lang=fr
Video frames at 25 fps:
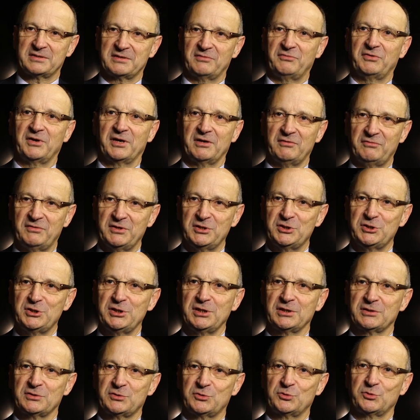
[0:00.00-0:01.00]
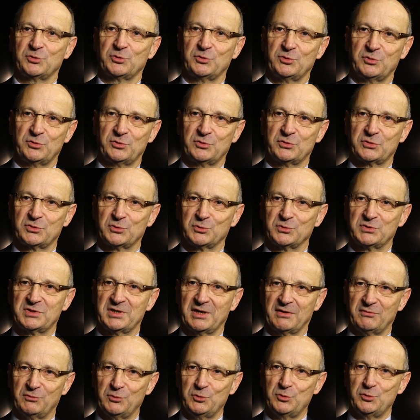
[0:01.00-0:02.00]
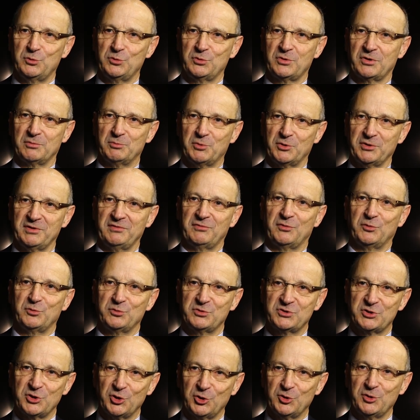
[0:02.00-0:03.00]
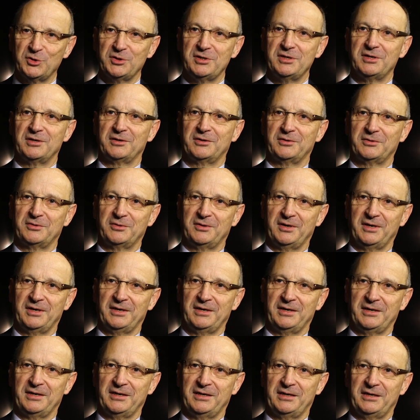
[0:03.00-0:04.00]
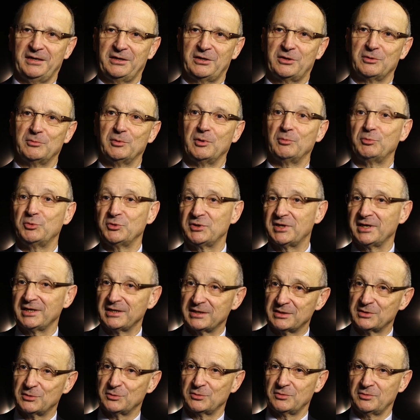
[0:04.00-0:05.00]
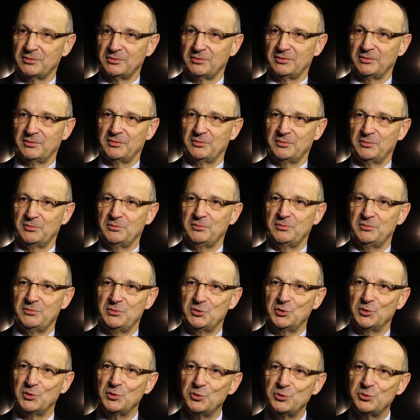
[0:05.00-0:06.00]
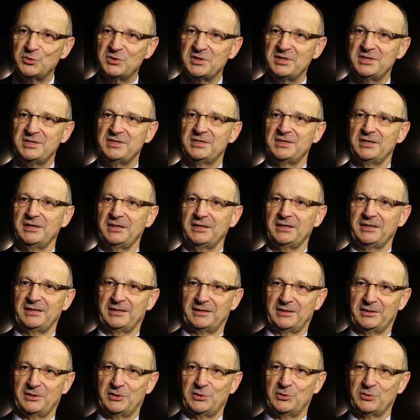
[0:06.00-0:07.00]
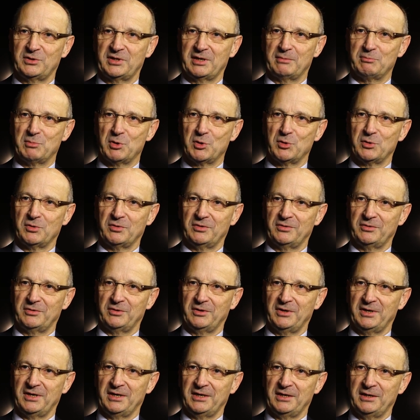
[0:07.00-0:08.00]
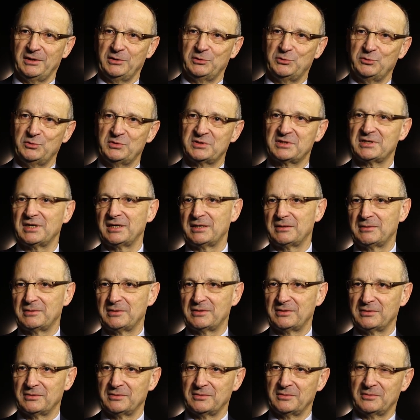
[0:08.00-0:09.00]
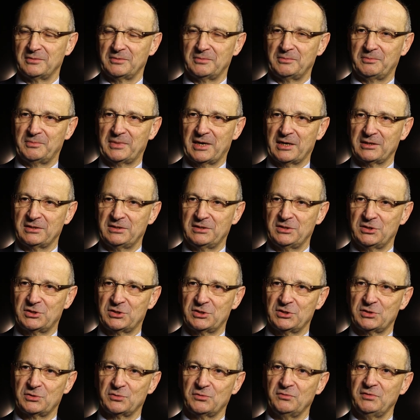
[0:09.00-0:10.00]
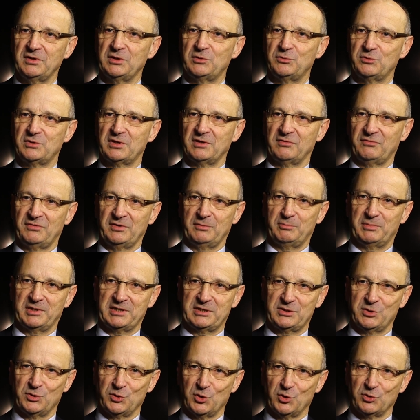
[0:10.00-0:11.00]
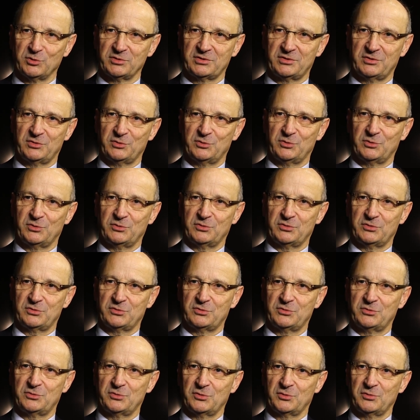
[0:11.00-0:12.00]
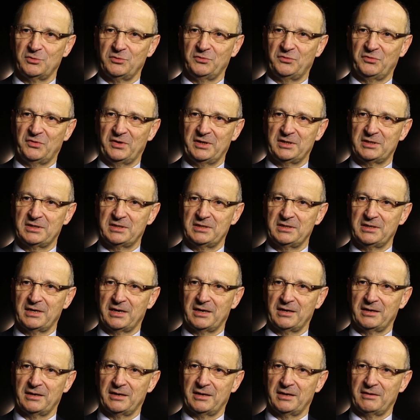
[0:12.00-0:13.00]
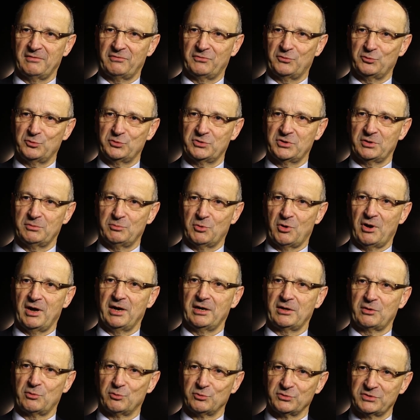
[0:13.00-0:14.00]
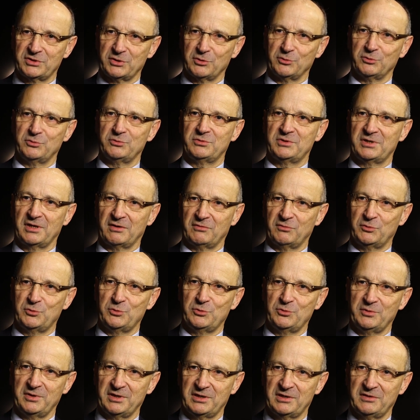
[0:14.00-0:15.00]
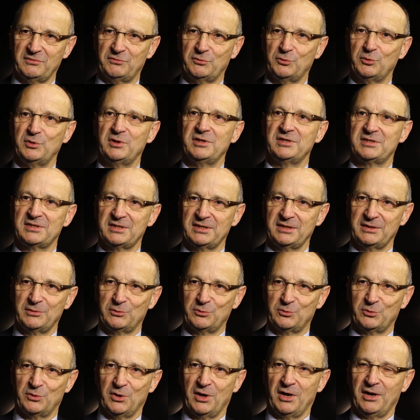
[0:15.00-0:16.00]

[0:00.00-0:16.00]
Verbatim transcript: Ça fait réfléchir sur son cerveau, comment il fonctionne et comment peut-être euh, mieux l'utiliser, notamment euh, toute cette euh, partie que j'ai trouvée tout à fait passionnante sur le fait qu'il y a un fonctionnement inconscient du cerveau et qu'il faut laisser au,